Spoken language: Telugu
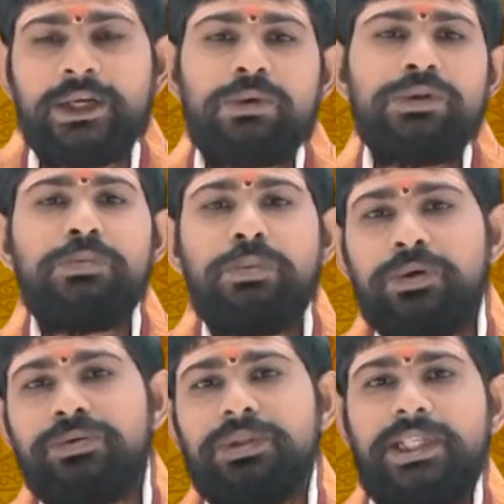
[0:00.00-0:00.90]
కొంచెం
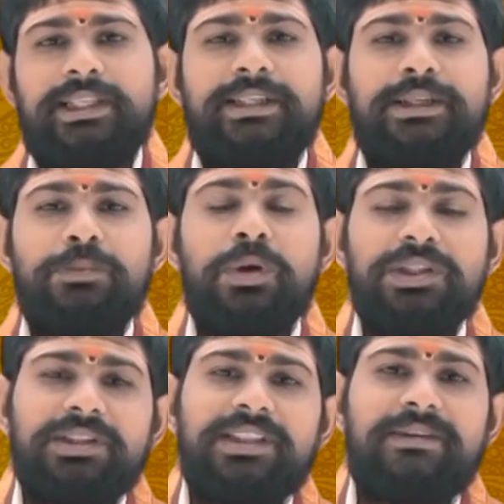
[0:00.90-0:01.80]
మొలుస్తుంది అది
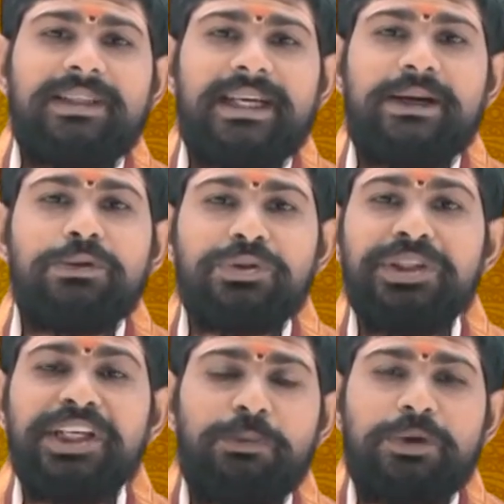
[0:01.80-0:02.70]
మొలిచిన తర్వాత కొంచెం
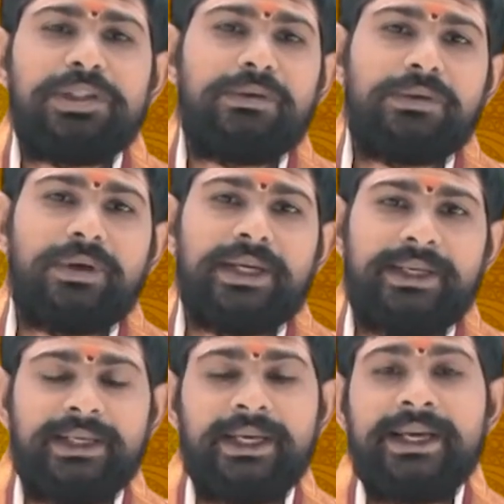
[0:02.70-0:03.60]
నీరు పోసామనుకోండి
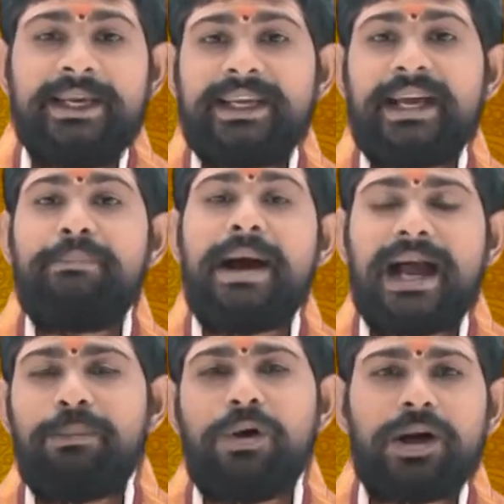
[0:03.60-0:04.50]
ఇంకా
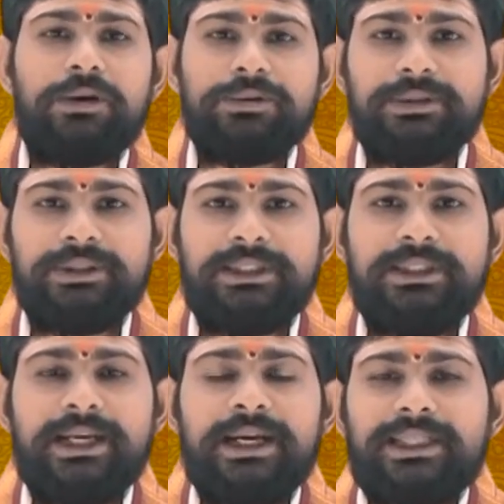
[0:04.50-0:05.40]
బాగా మొక్క అవుతుంది
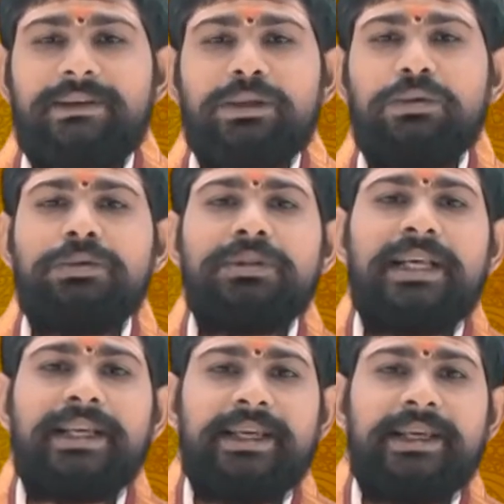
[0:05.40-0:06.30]
తర్వాత కొంచెం
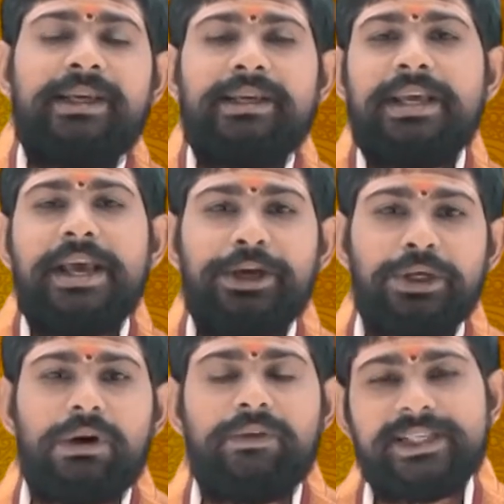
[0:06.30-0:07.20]
దానికి ఏ
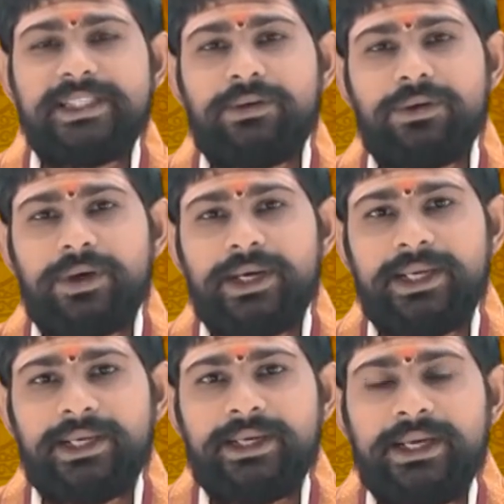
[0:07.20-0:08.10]
ఎరువో వేసామనుకోండి